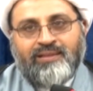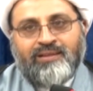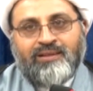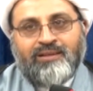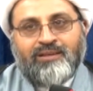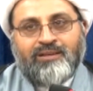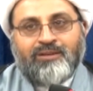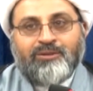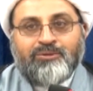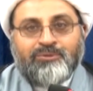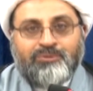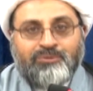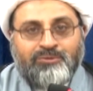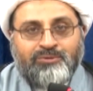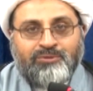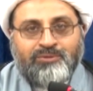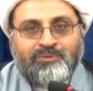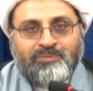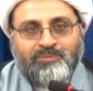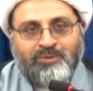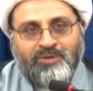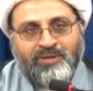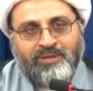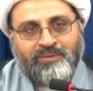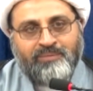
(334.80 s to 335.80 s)
حضور
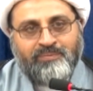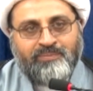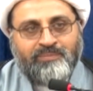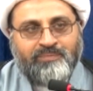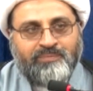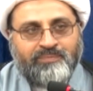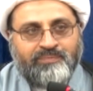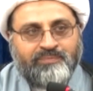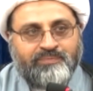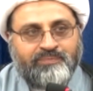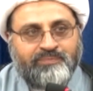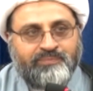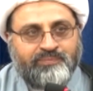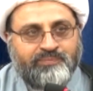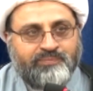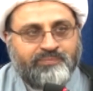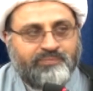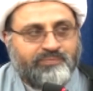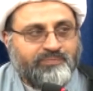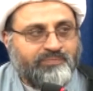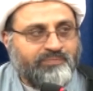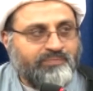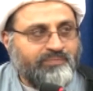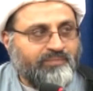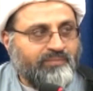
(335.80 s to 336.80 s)
مهم
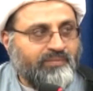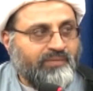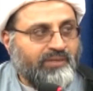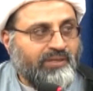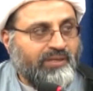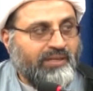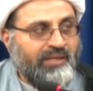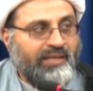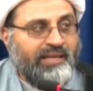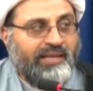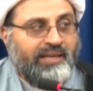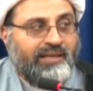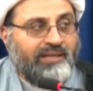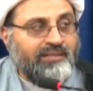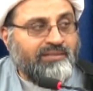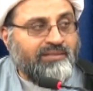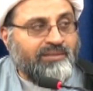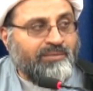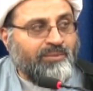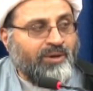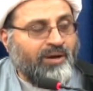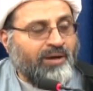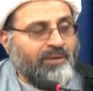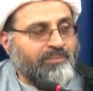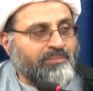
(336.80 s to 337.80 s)

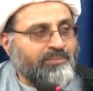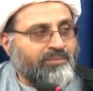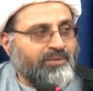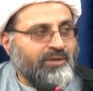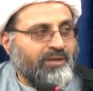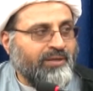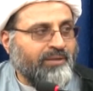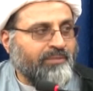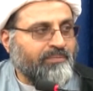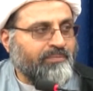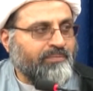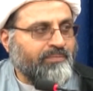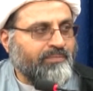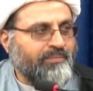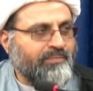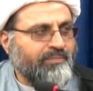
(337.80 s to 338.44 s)
اهتمام مهم